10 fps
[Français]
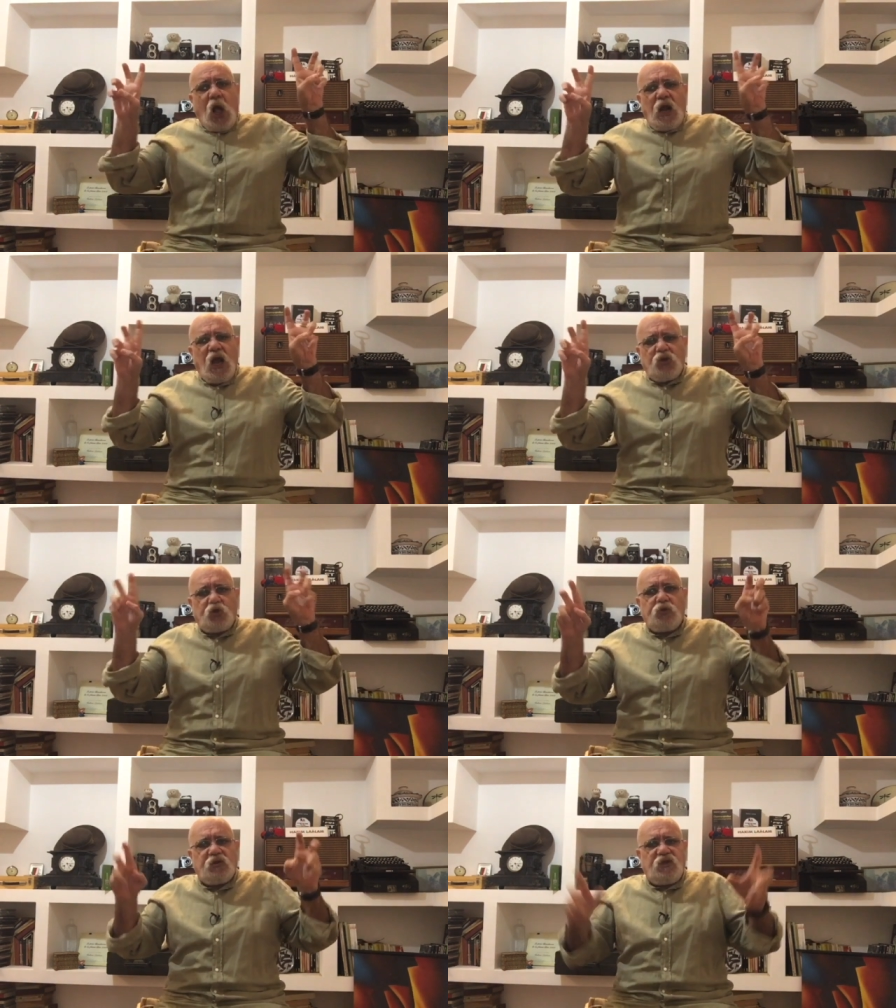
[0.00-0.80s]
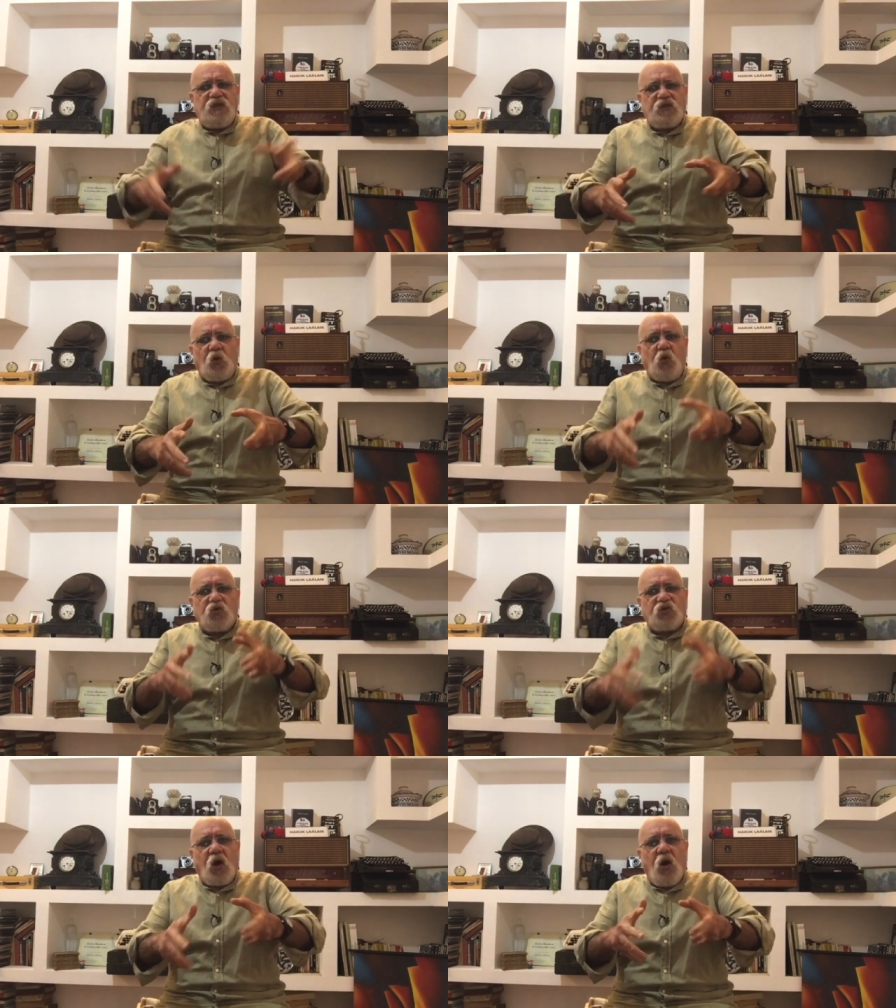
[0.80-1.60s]
la justice
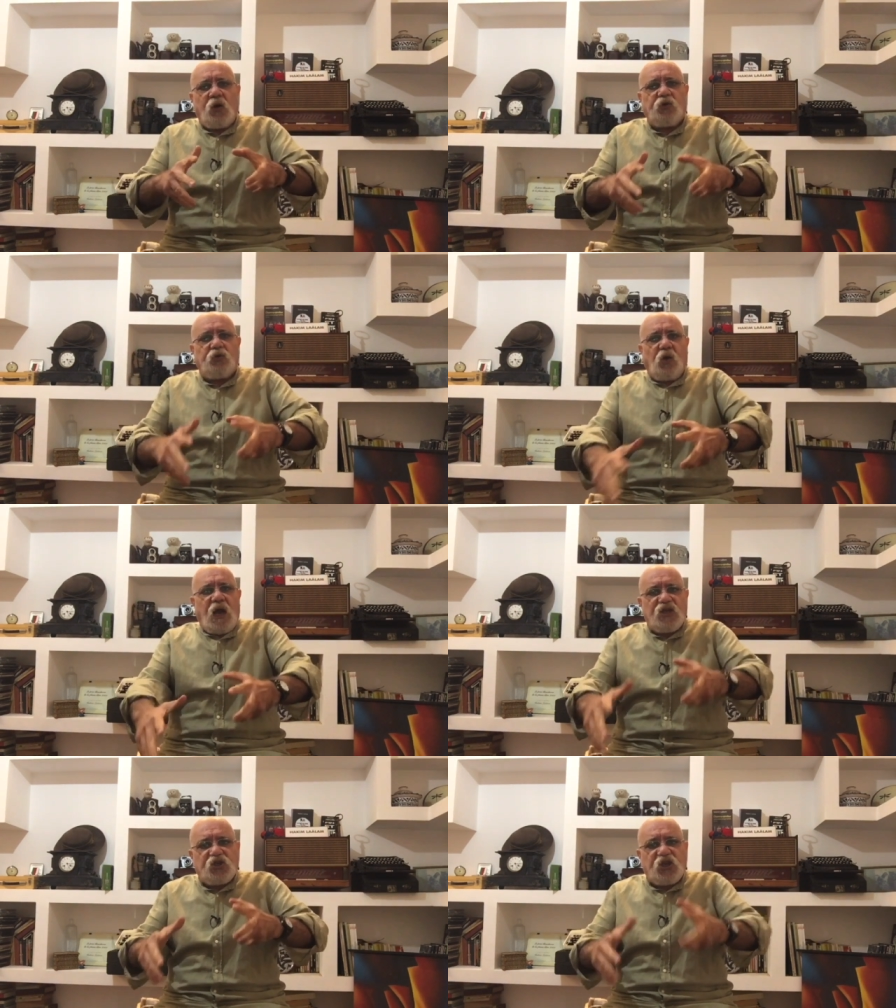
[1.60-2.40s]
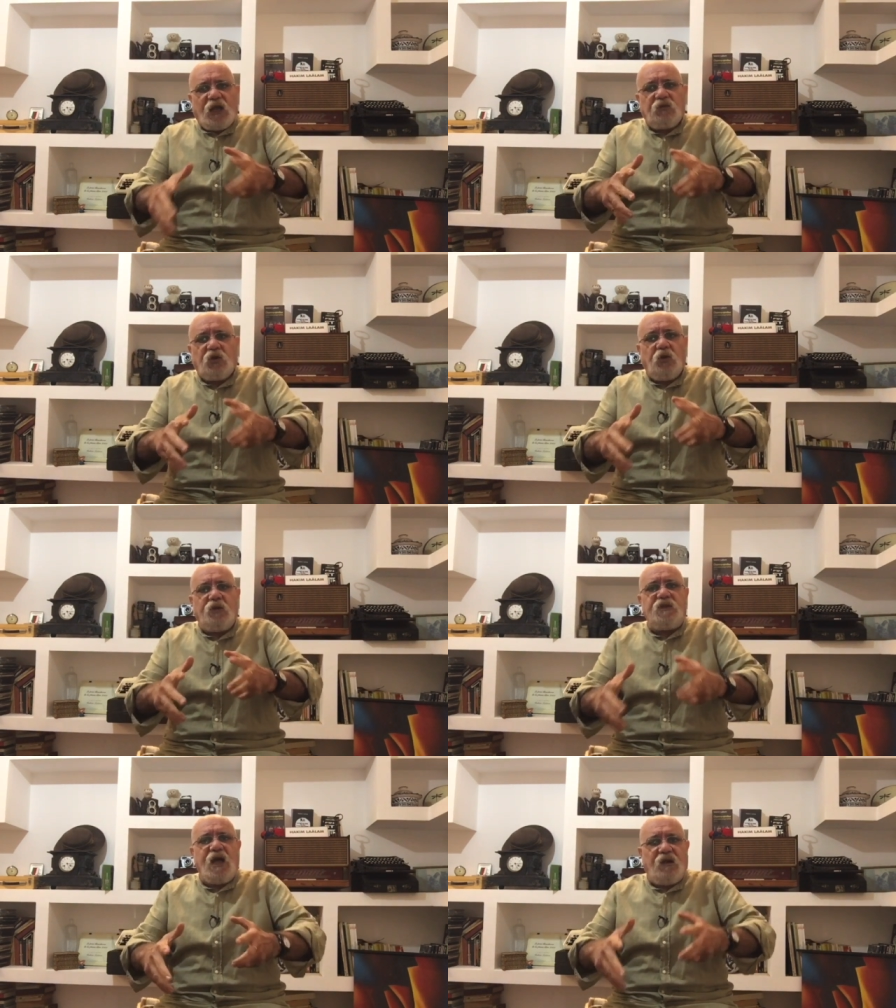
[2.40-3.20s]
aux ordres de la junte
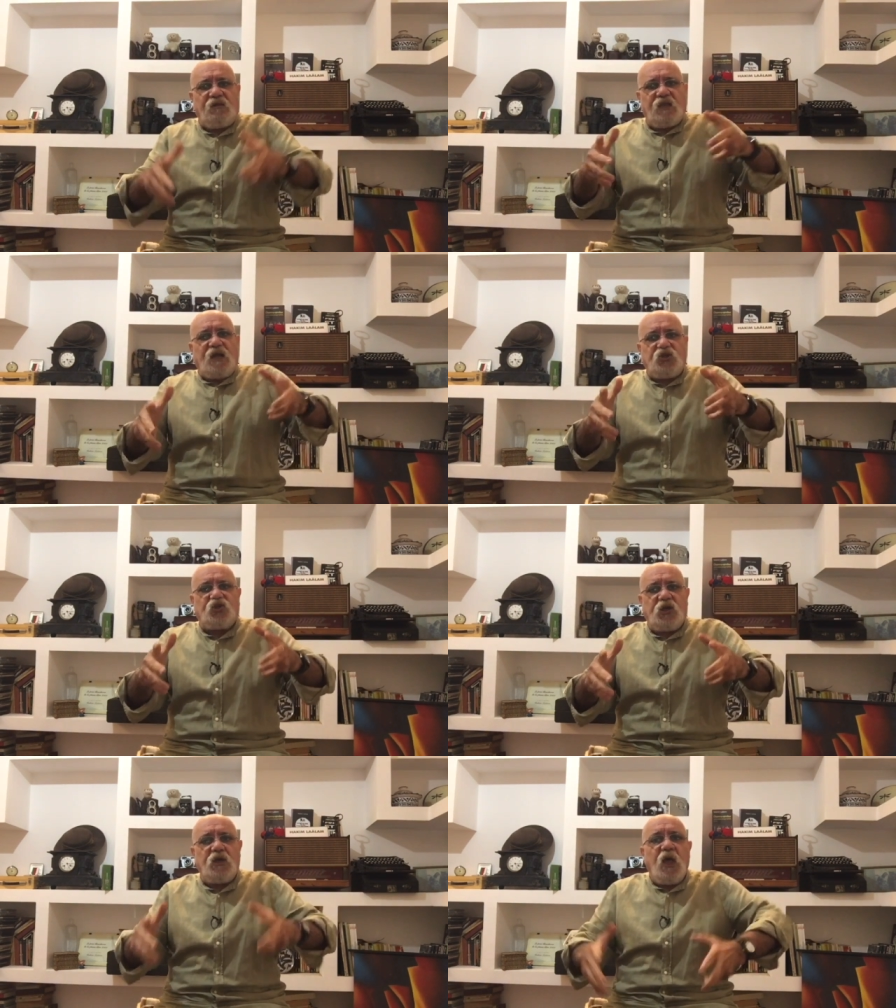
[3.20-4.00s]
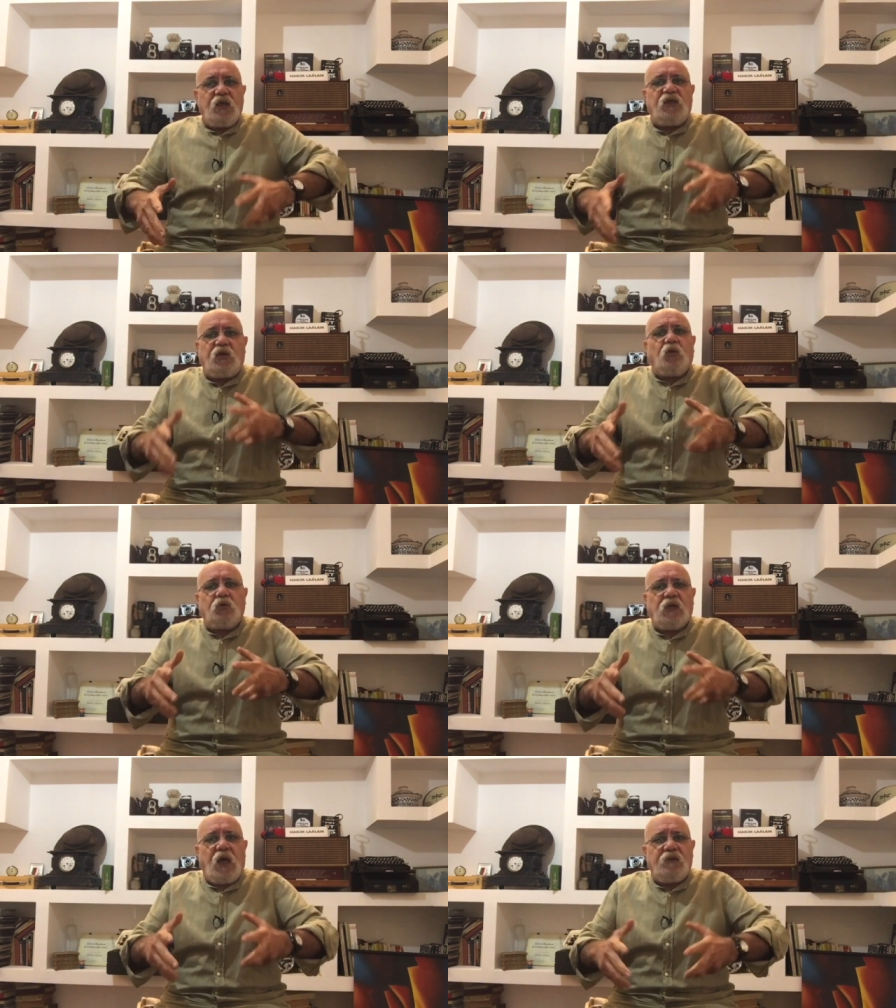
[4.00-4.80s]
coloniale d'Alger qui
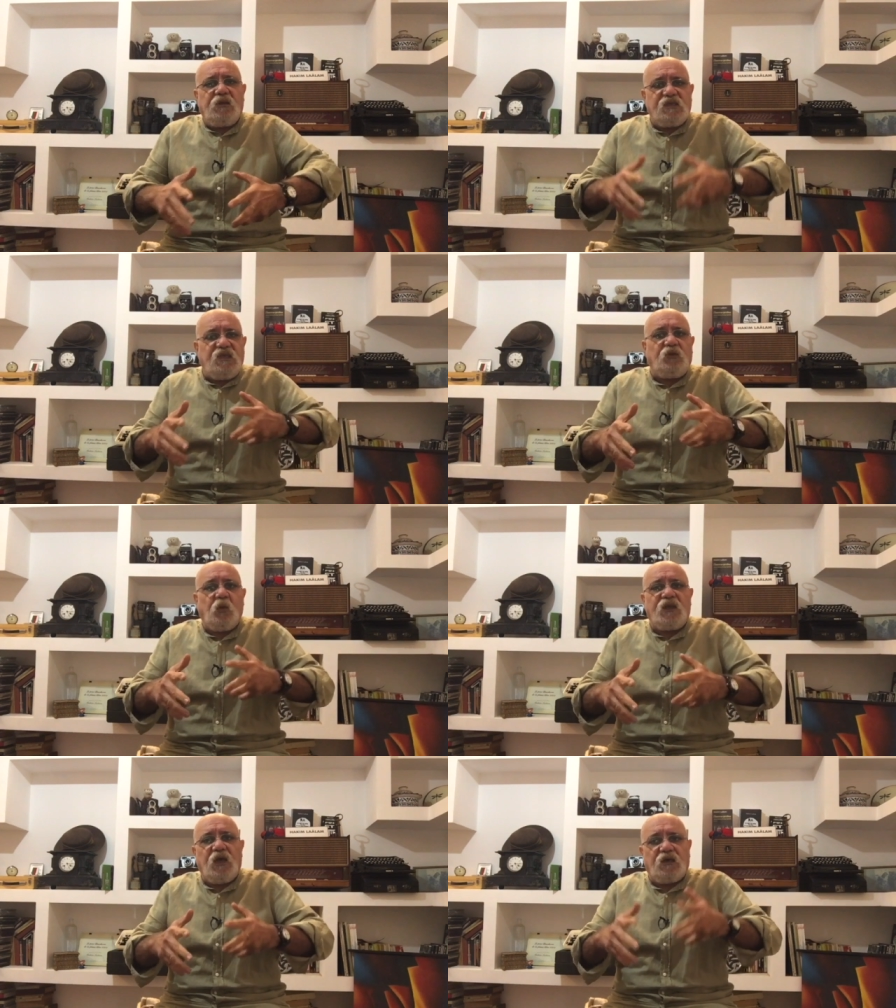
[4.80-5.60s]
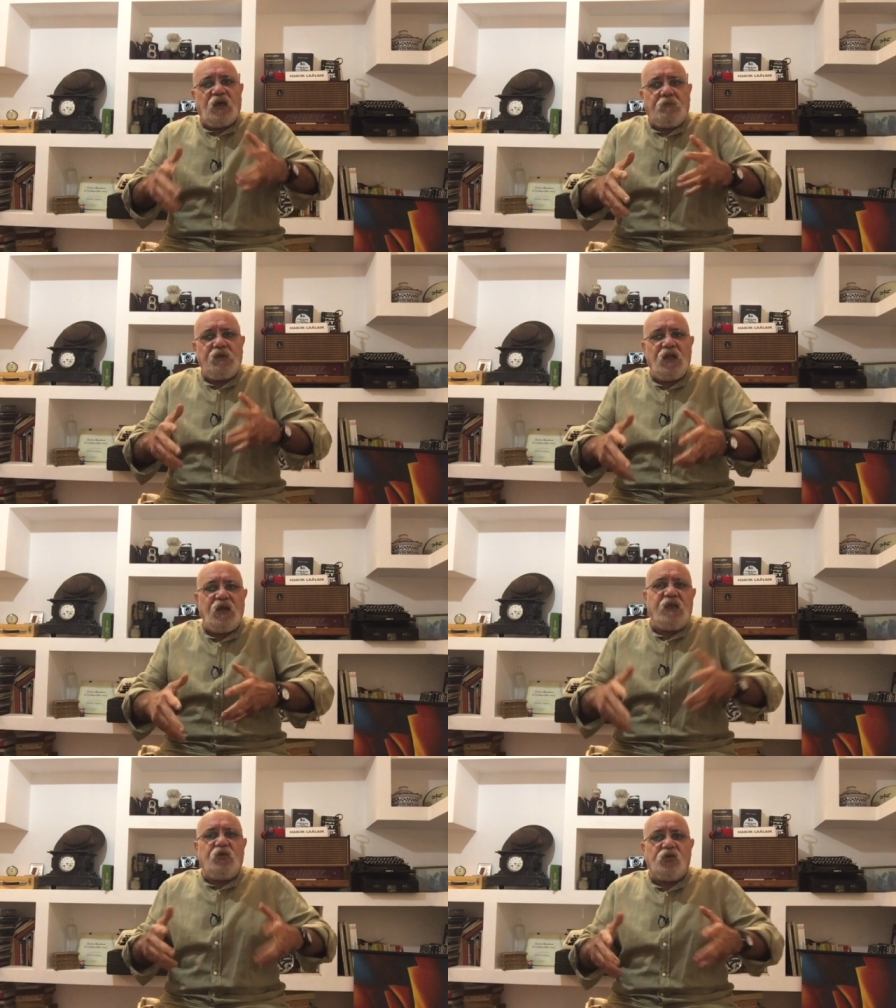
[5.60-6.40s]
condamne des citoyens kabyles
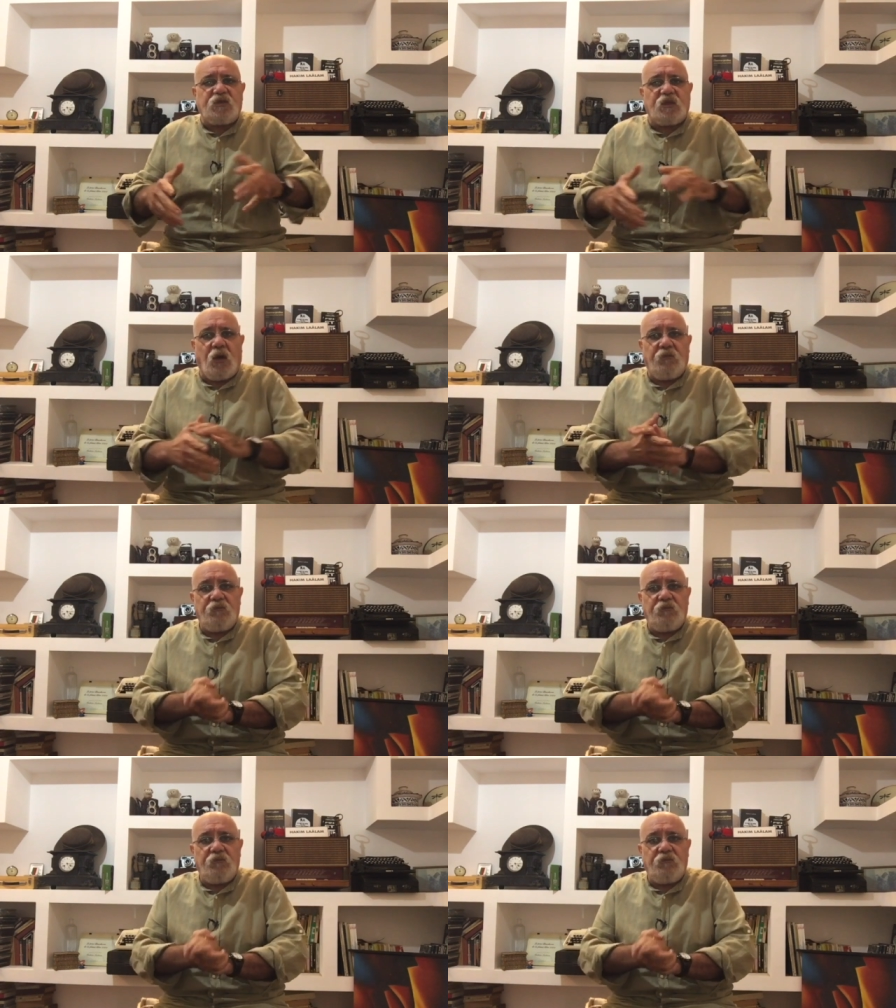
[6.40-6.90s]
innocents.